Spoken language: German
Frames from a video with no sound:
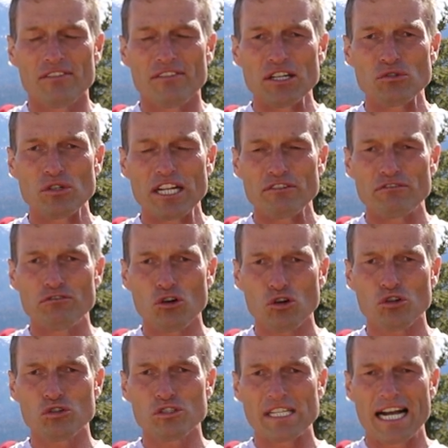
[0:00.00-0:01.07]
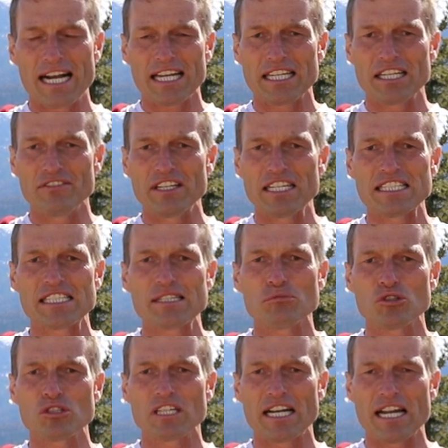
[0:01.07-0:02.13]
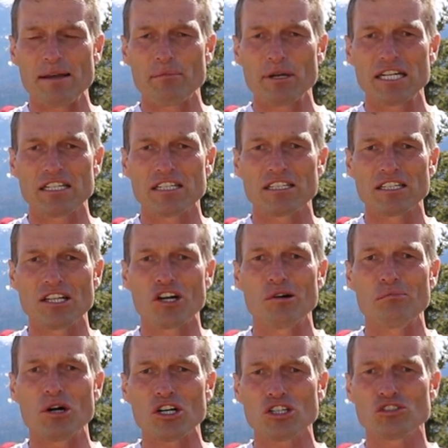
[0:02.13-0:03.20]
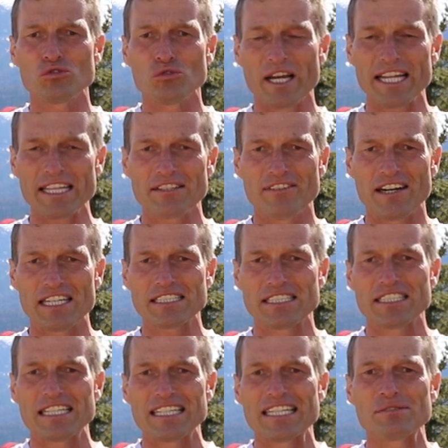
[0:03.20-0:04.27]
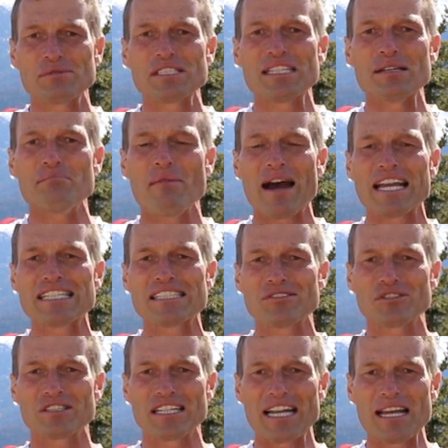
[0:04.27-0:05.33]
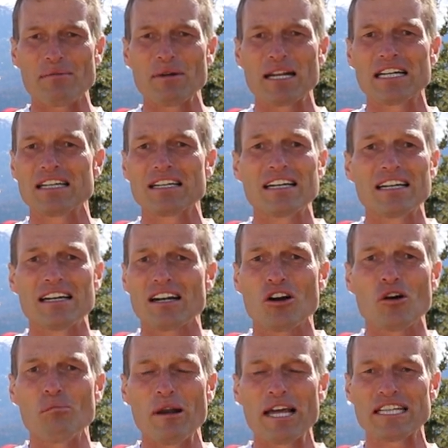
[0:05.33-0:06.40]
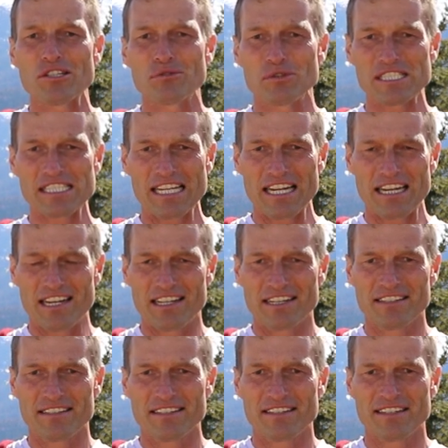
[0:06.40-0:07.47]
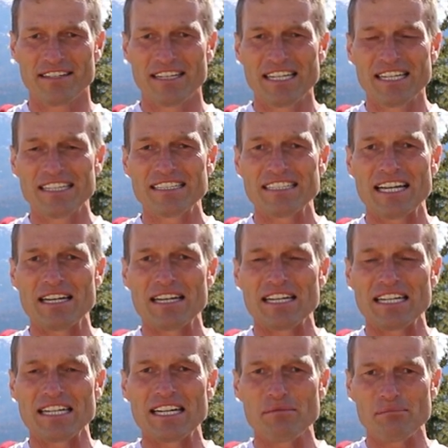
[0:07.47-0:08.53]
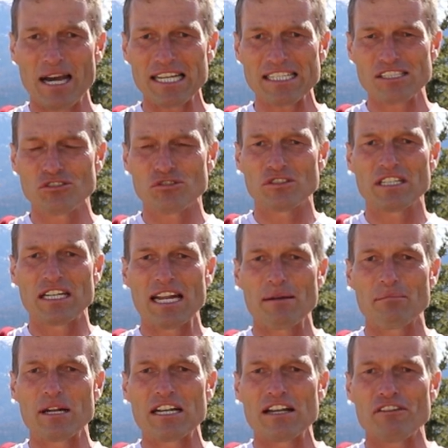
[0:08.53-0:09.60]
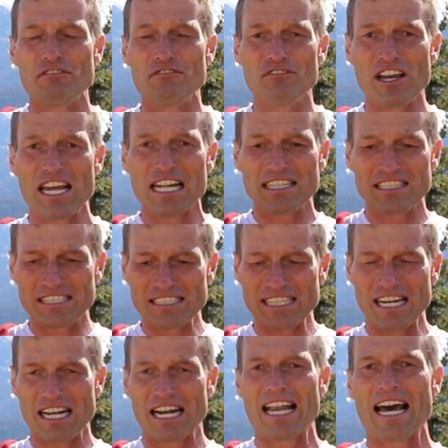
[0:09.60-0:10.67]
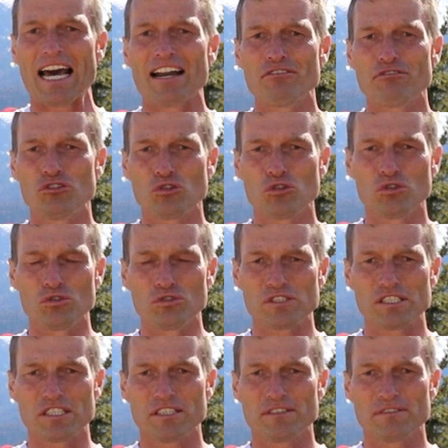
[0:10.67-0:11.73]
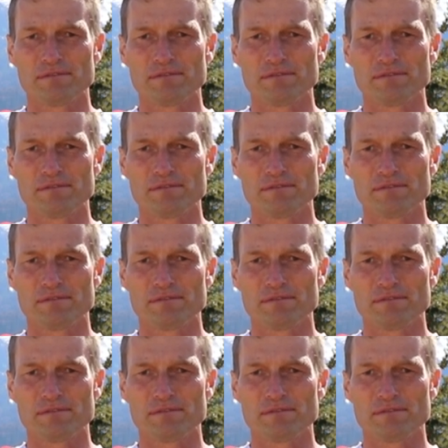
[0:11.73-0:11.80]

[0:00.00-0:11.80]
Wenn du den Fokus aktivierst im Unternehmen, nachher machst du etwas, das was die meisten Unternehmen komplett übersehen. Denn in den meisten Unternehmen fehlt der klare Fokus.